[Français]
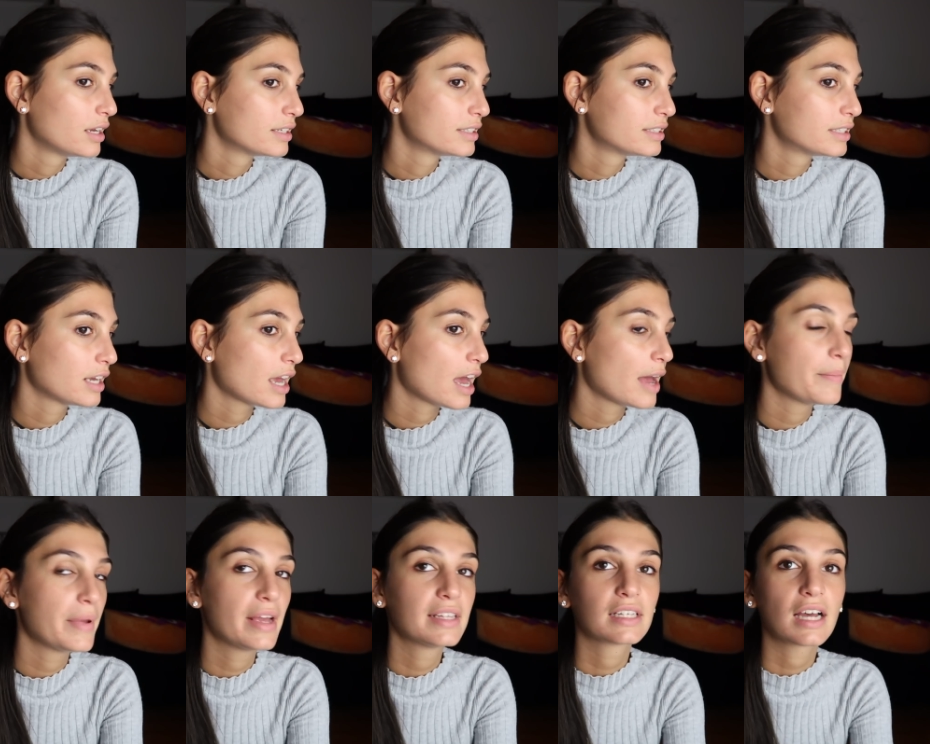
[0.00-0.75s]
c'est à
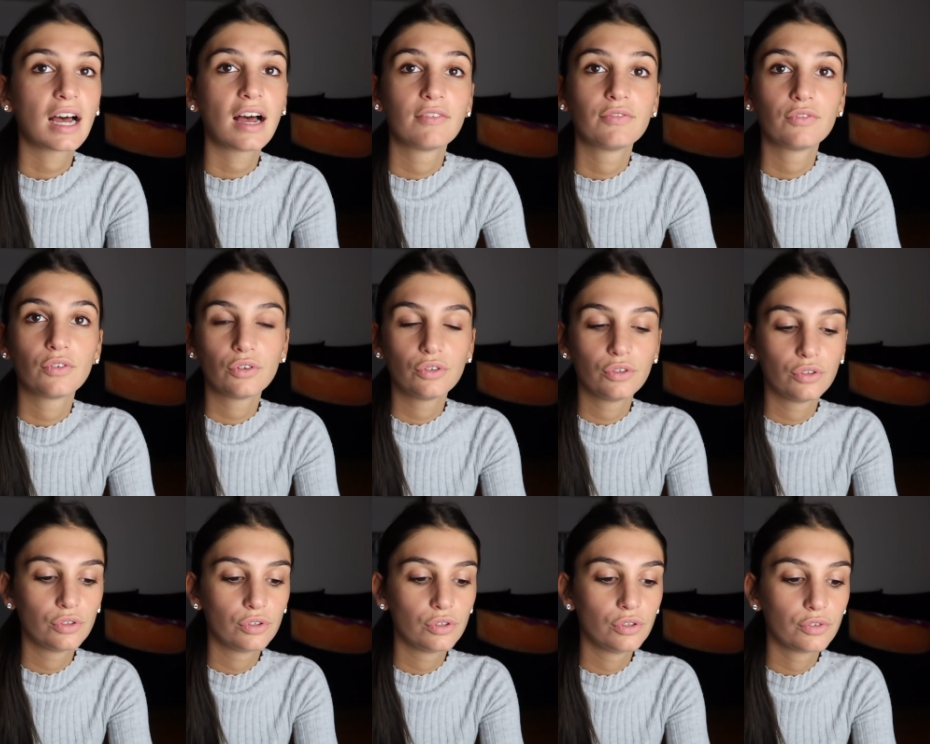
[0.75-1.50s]
mettre avant
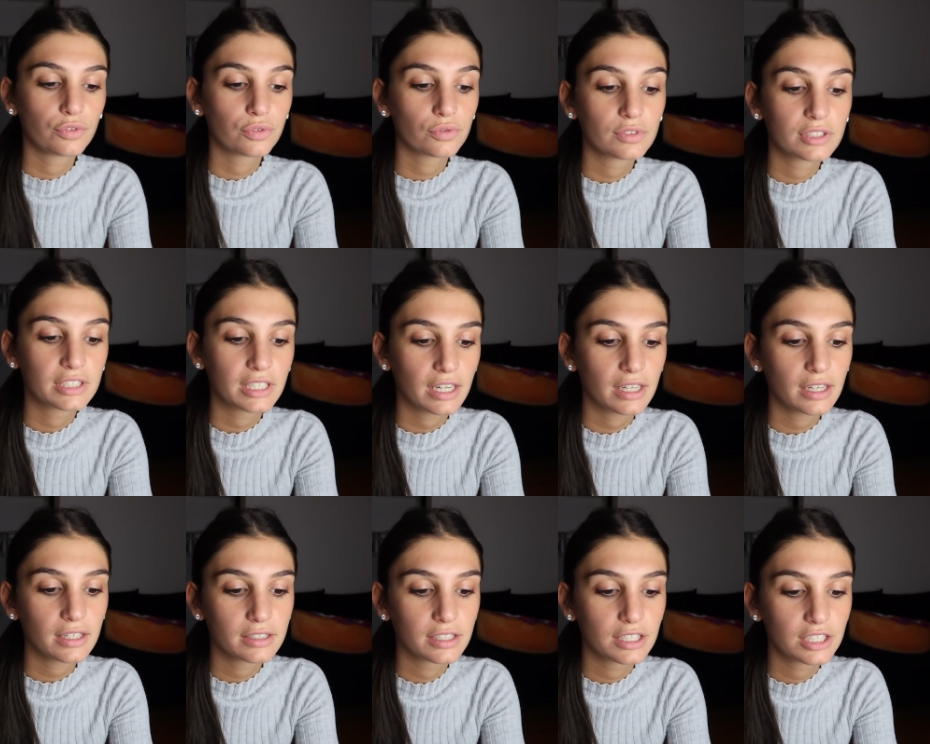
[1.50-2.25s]
le, fond de
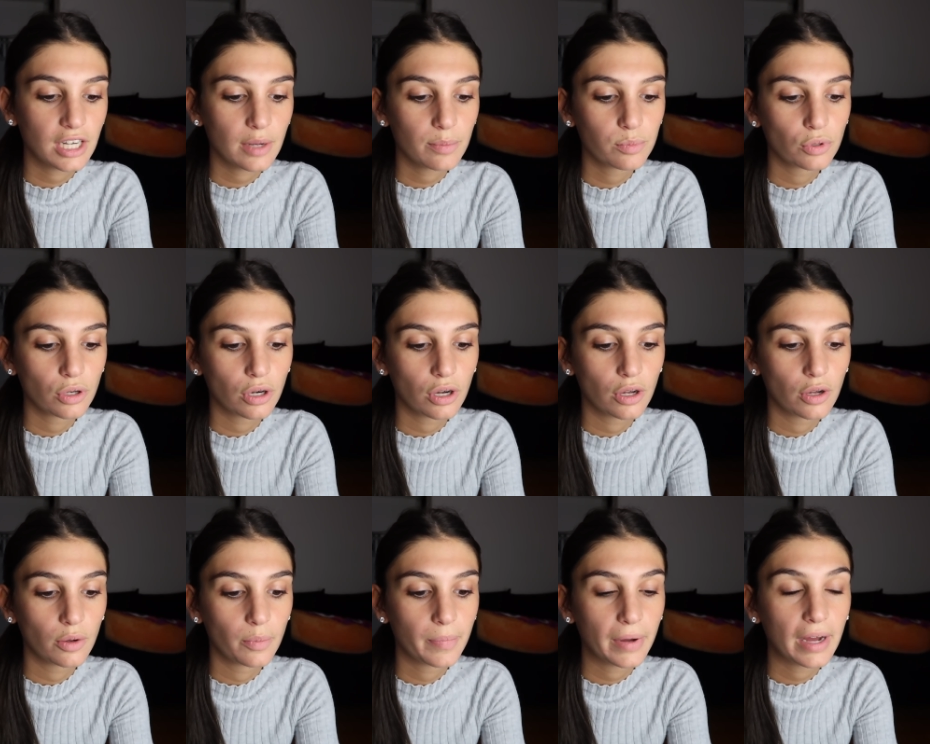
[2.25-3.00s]
teint déjà pour
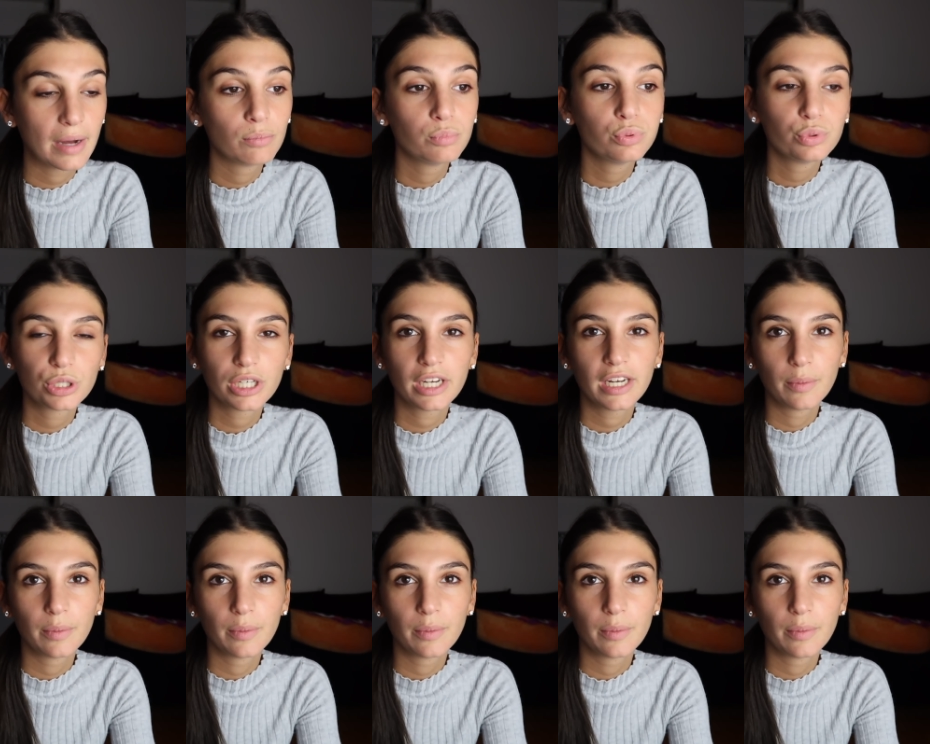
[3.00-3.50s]
pas boucher